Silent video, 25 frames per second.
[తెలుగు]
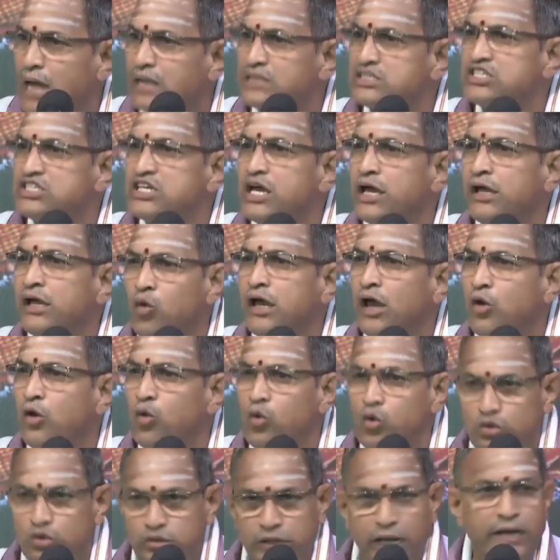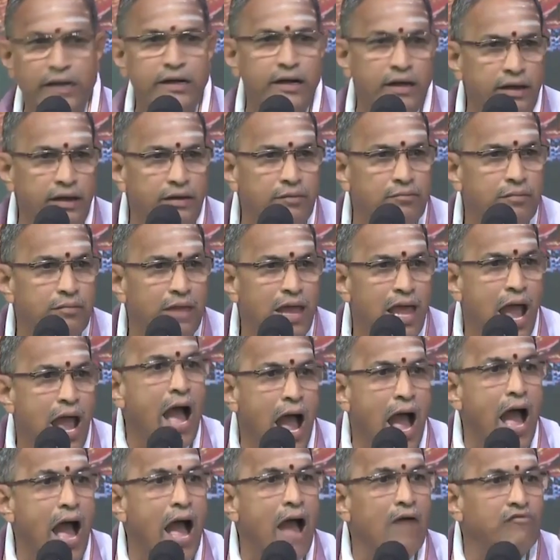ఆ శంకరుడు తండ్రి
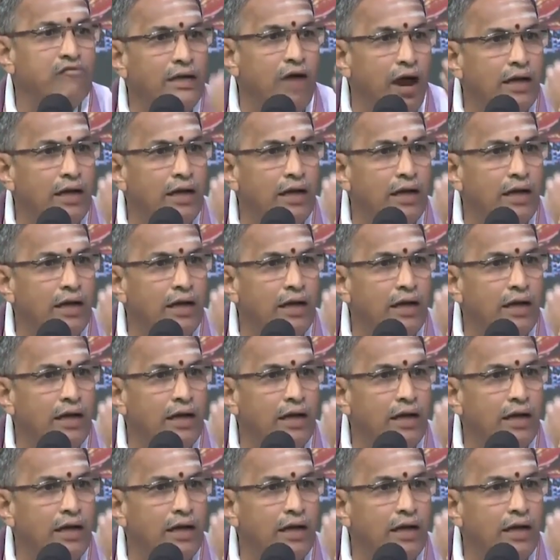ఆ